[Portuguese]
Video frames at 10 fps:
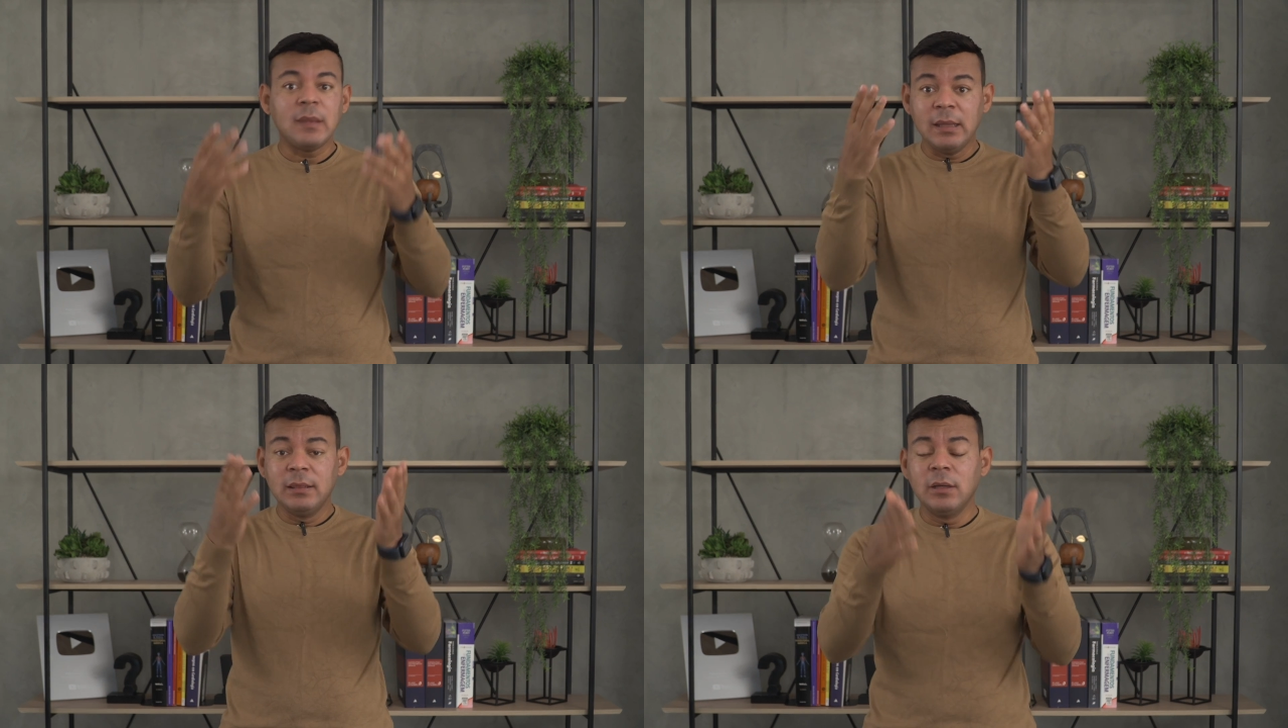
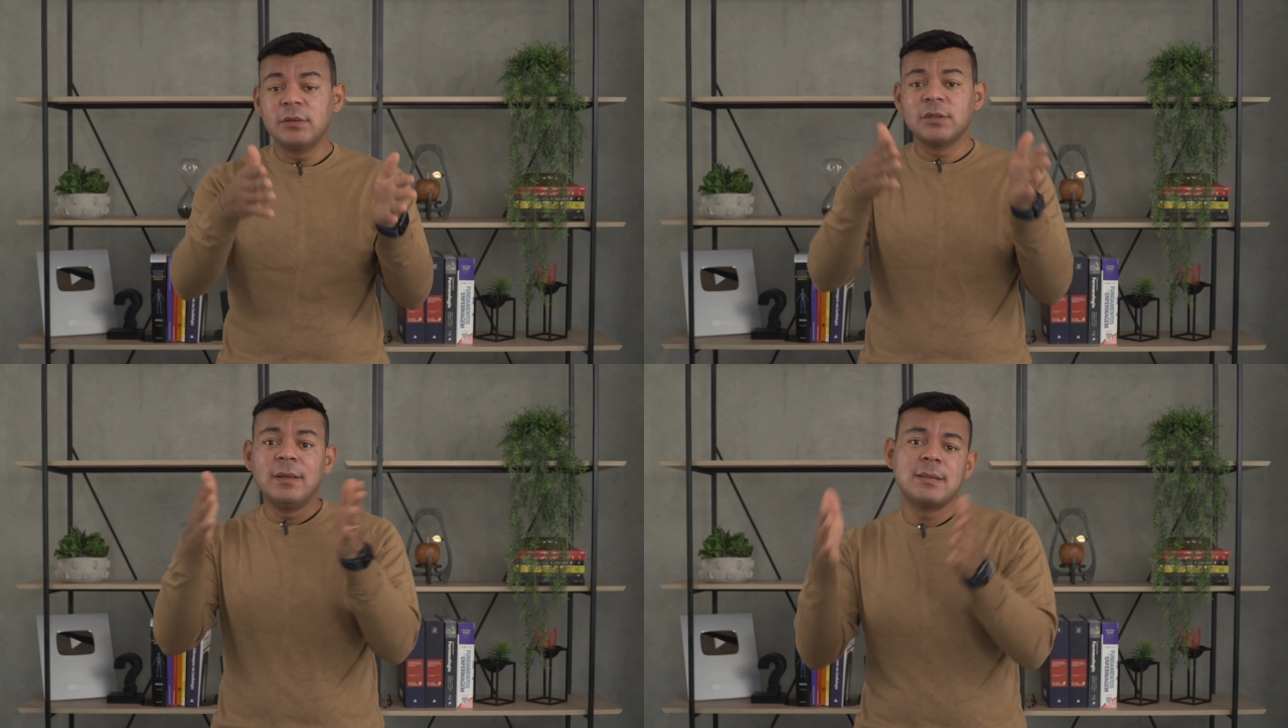Então,
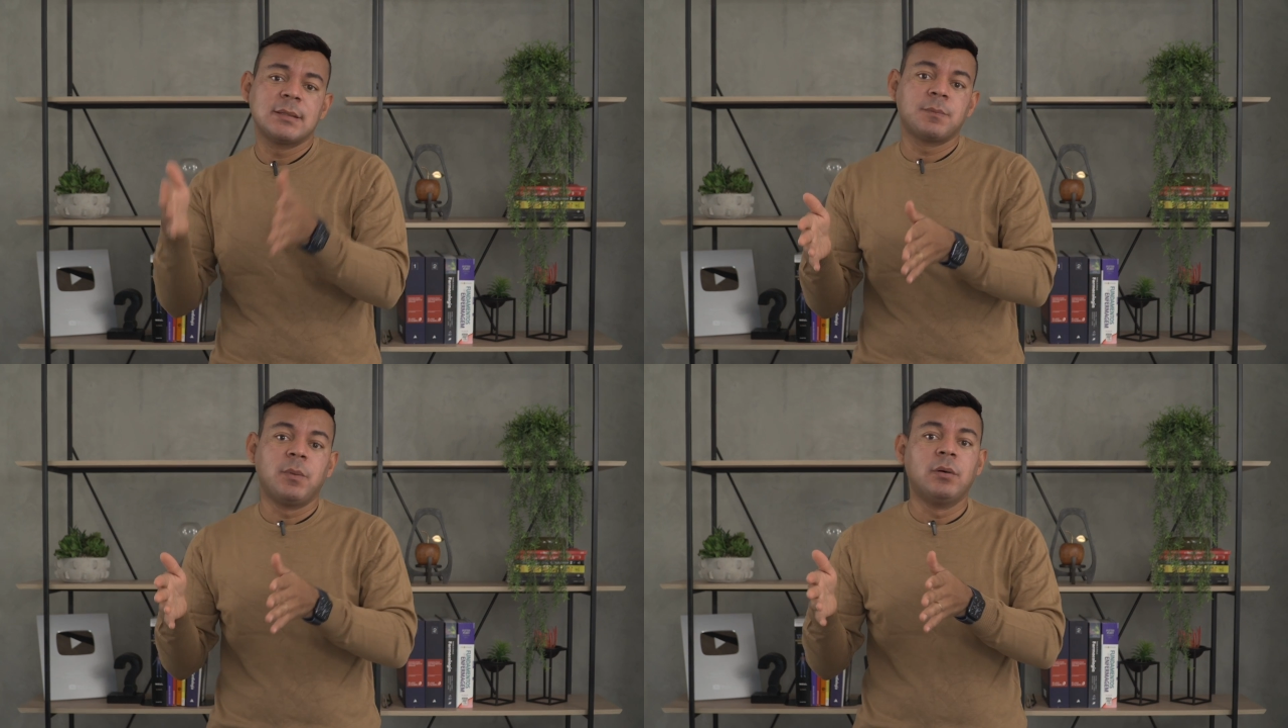são
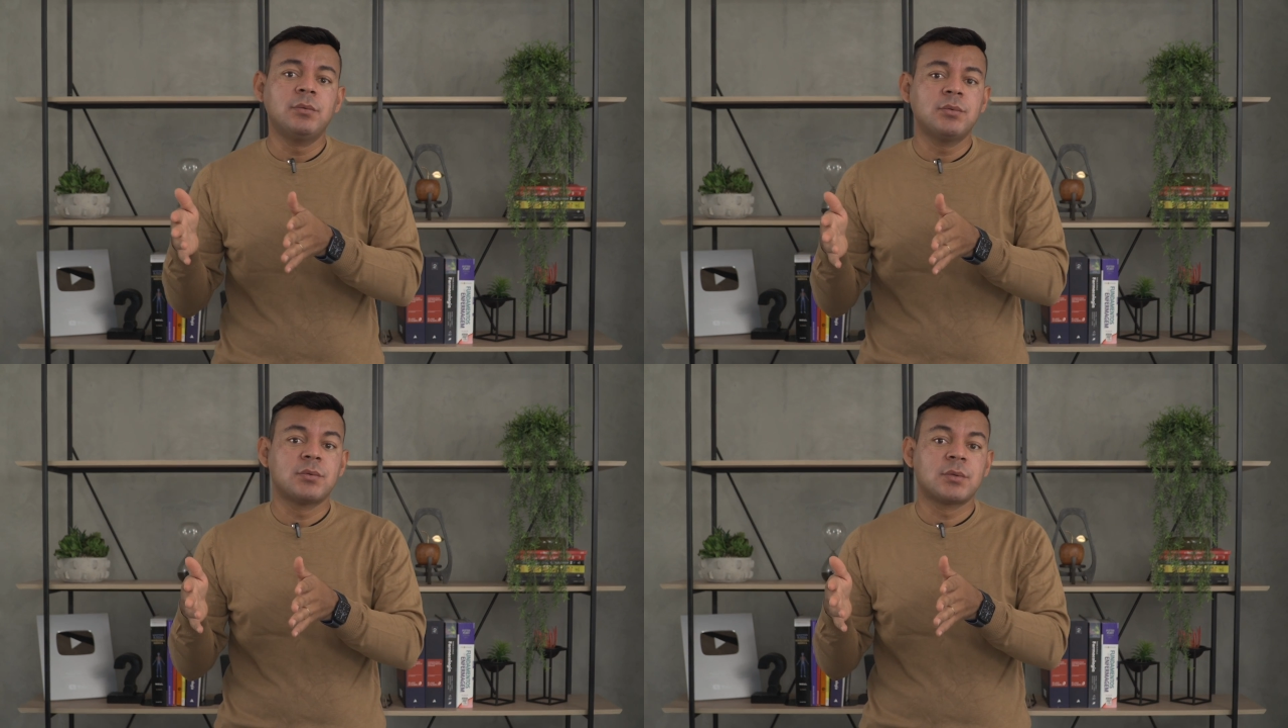nesses
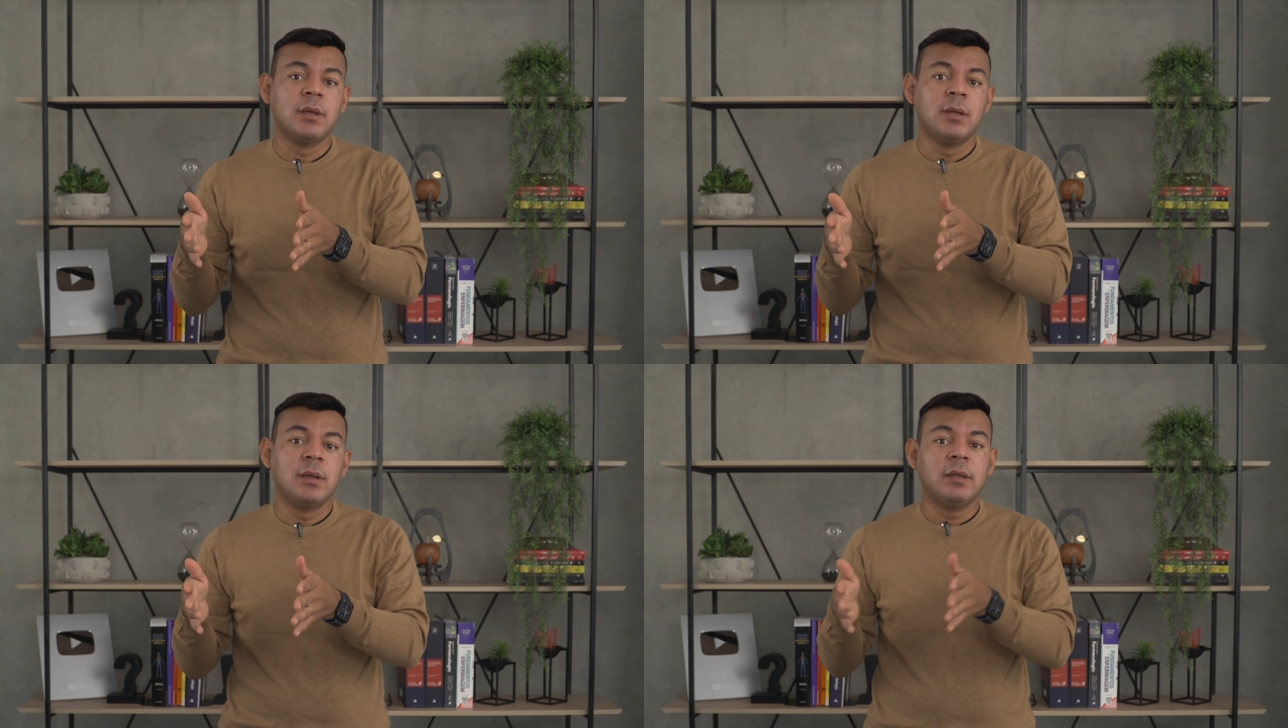pontos
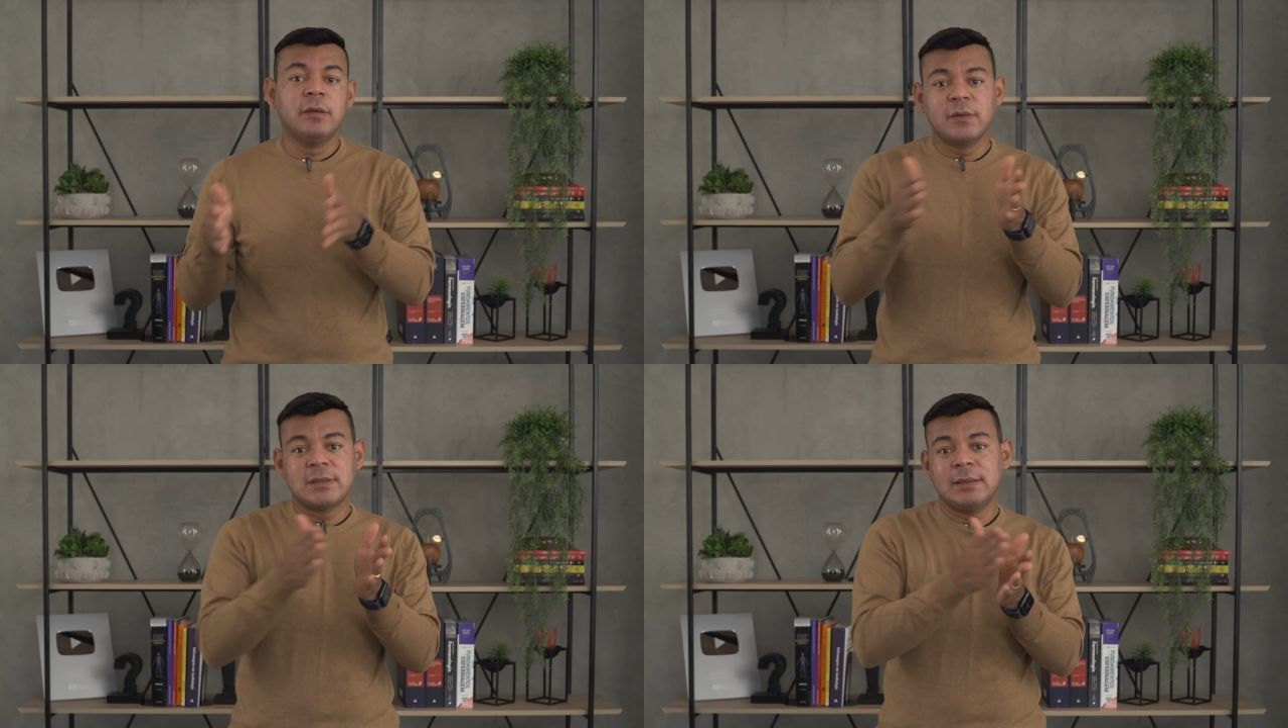
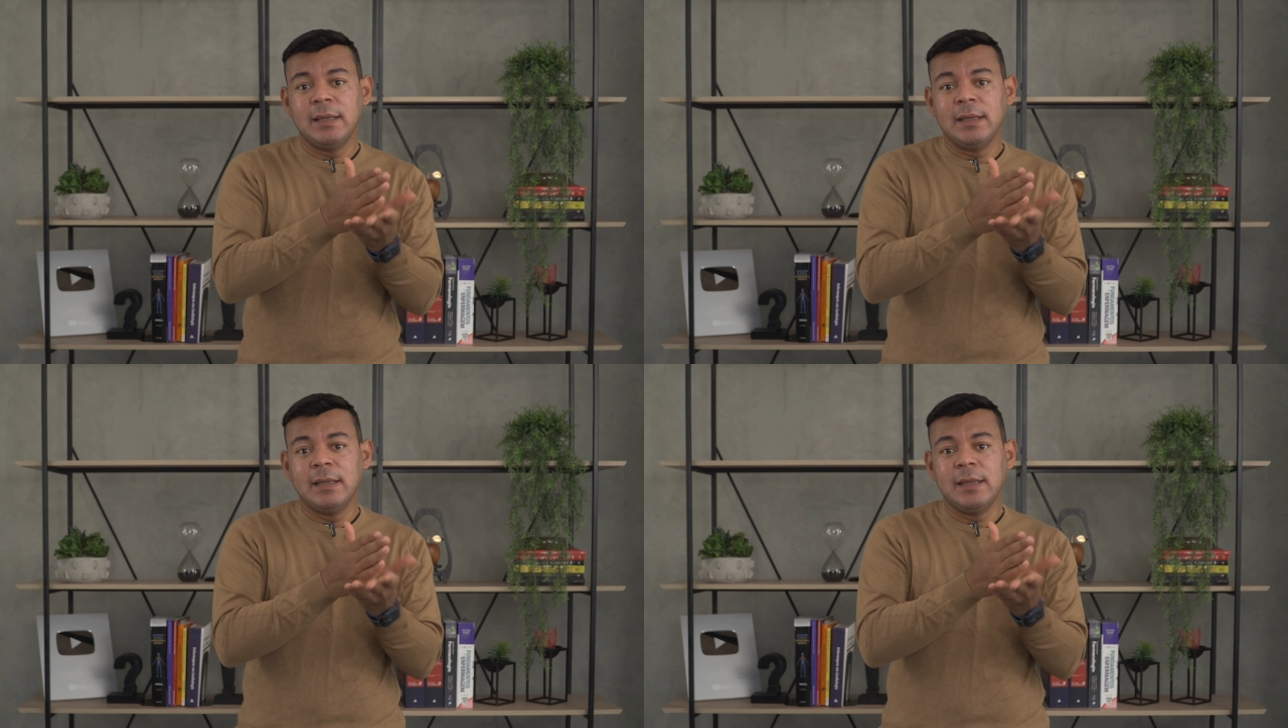que você